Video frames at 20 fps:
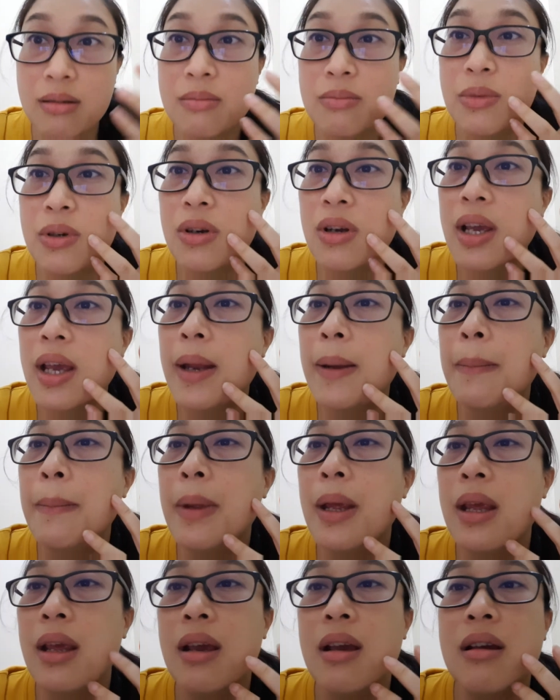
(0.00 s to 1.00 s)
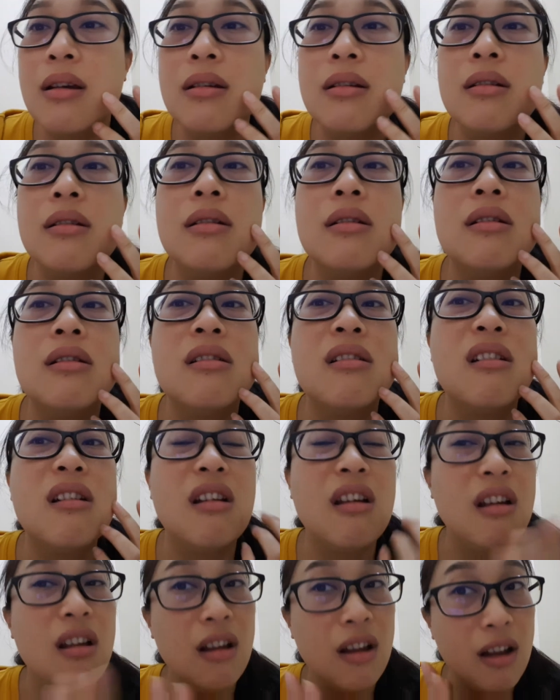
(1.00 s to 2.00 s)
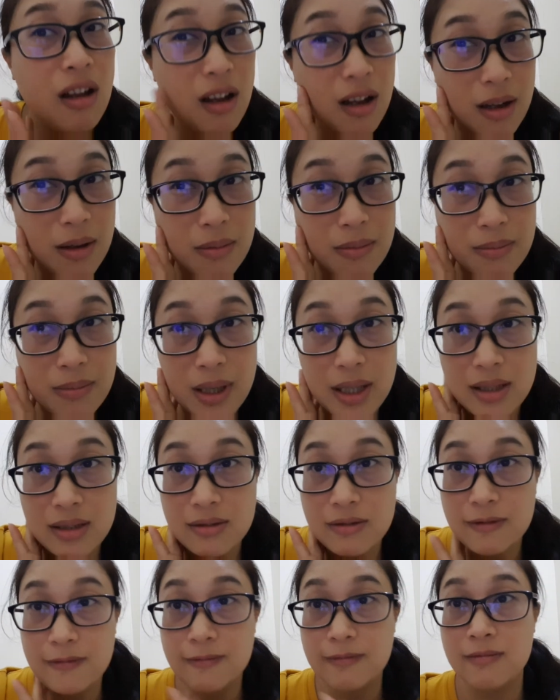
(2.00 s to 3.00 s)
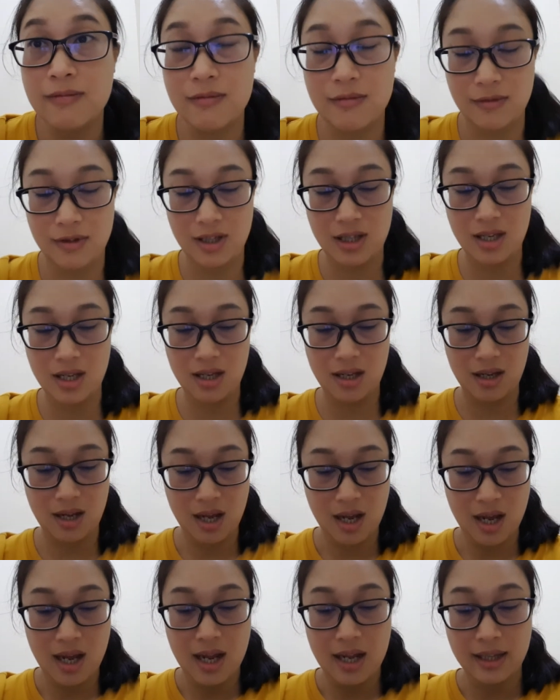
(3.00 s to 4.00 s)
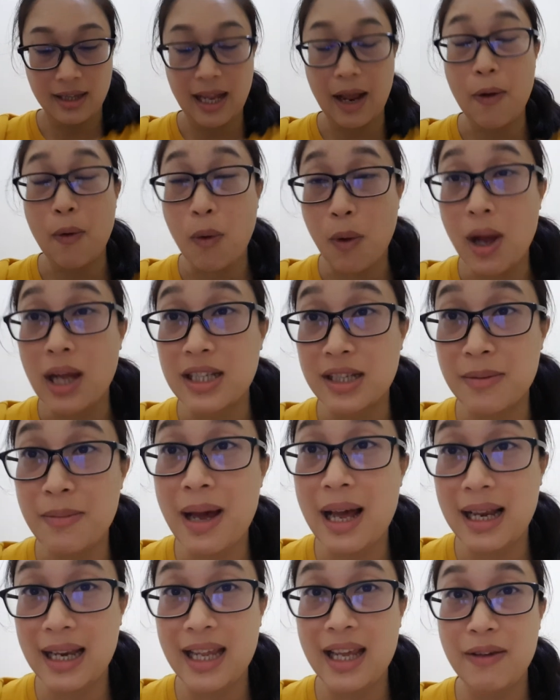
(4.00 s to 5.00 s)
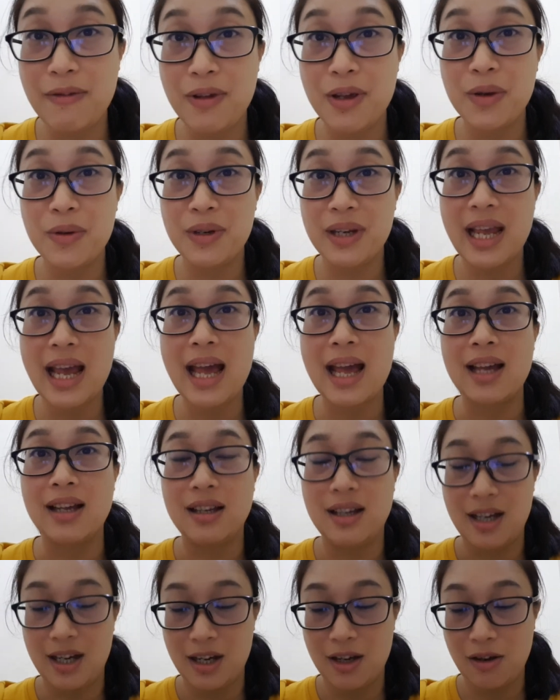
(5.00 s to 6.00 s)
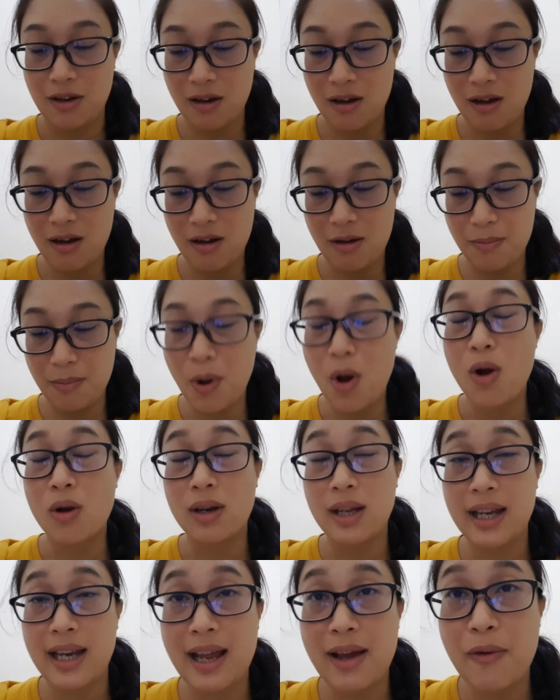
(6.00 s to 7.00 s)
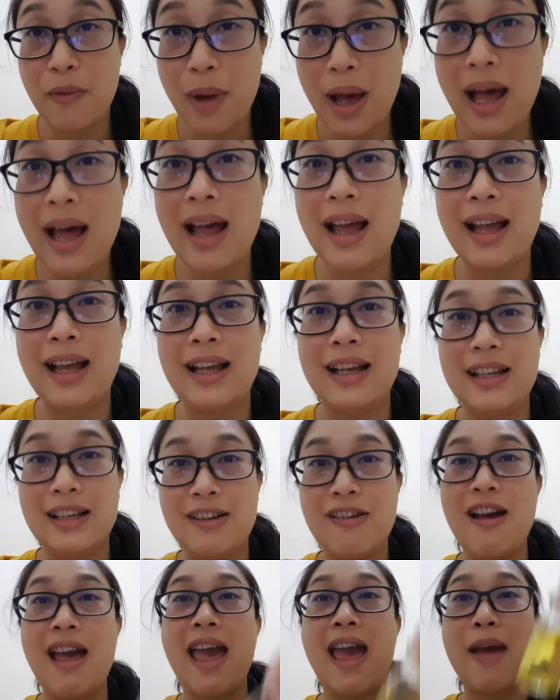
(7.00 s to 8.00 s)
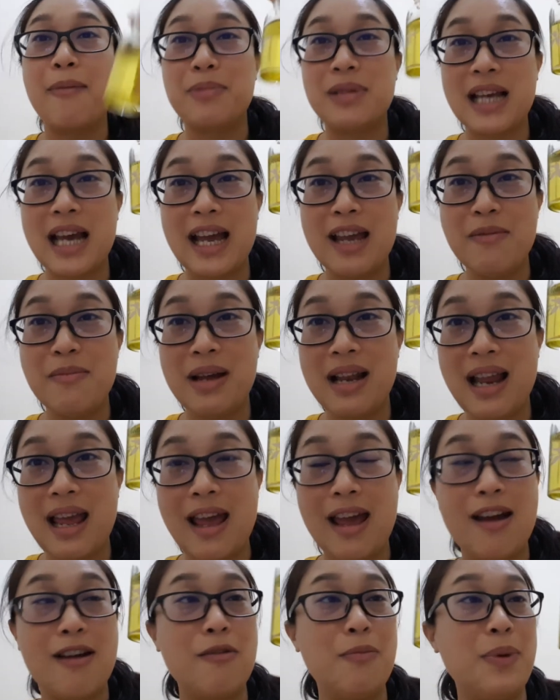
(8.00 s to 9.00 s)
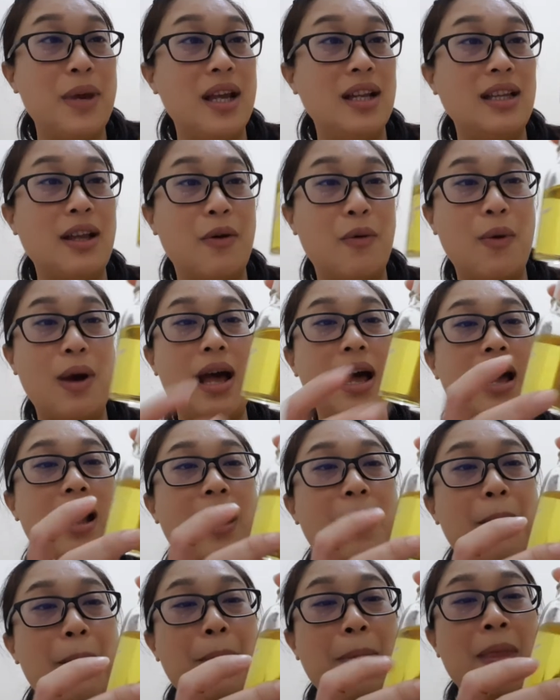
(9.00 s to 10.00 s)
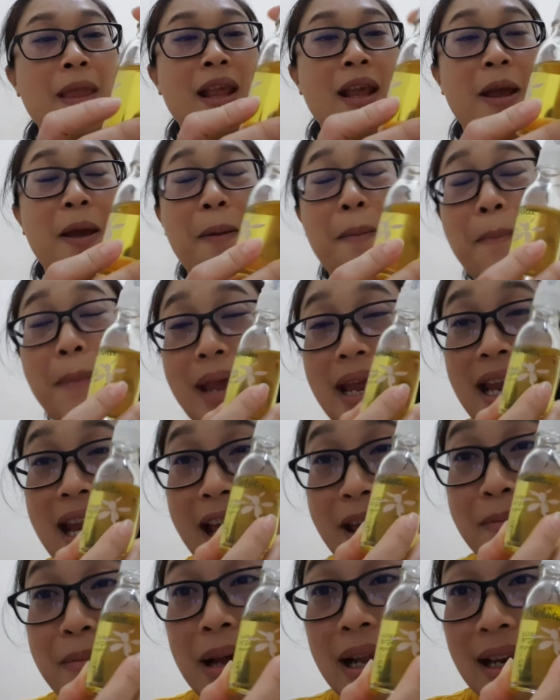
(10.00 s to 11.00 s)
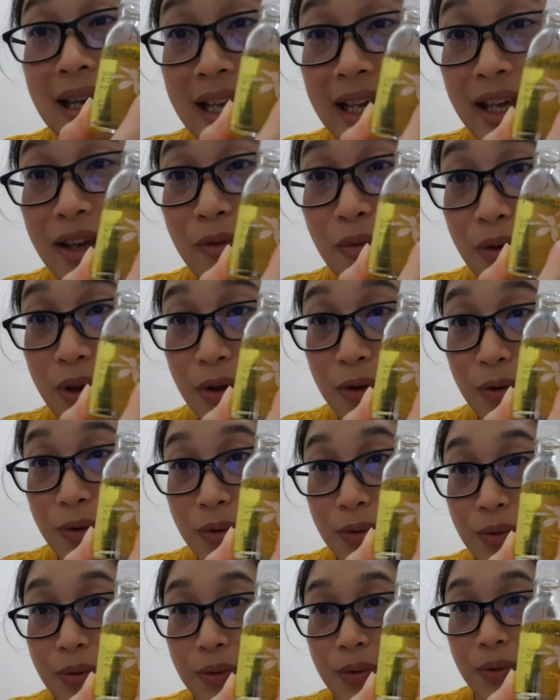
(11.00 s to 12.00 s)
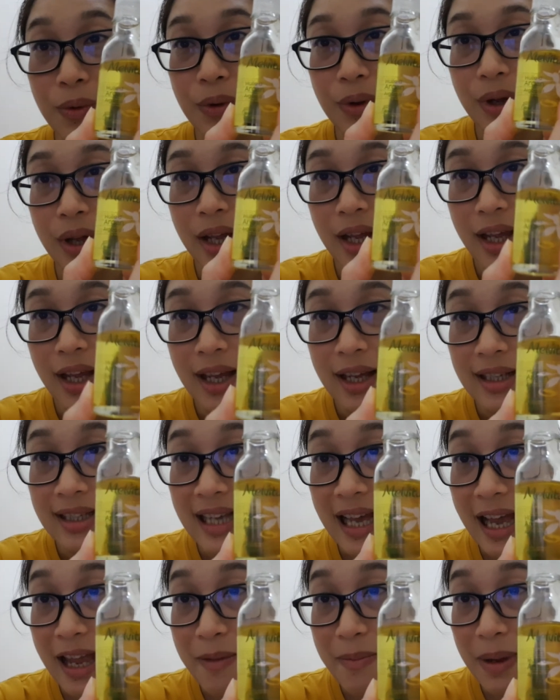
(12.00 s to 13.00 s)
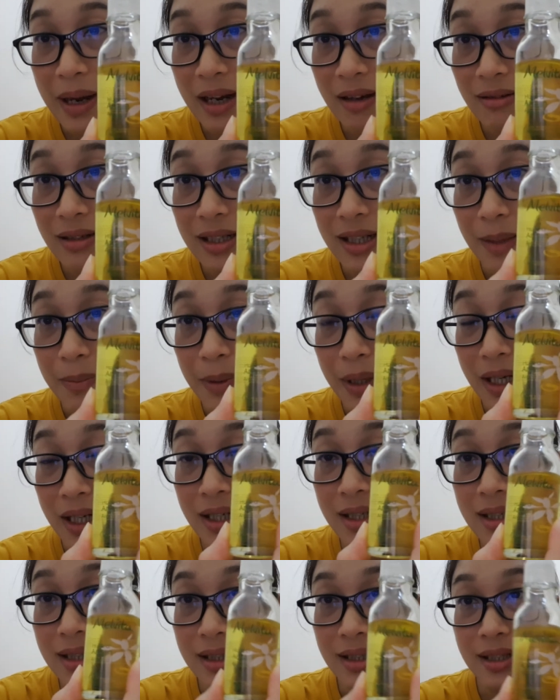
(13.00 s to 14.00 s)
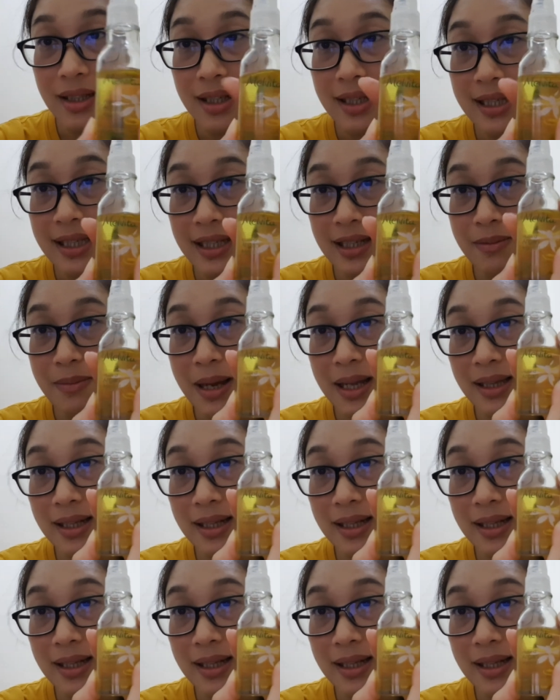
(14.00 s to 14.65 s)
มองเห็นไหมอ่ะมันนี่ แต่กว่าจะมารีวิวเนี่ย ก็บอกเลยนะว่า ก็แอบใช้มาแล้วเพียงแต่ว่าไม่ได้มารีวิว ใช้ไปแล้วเกือบครึ่ง ซื้อมา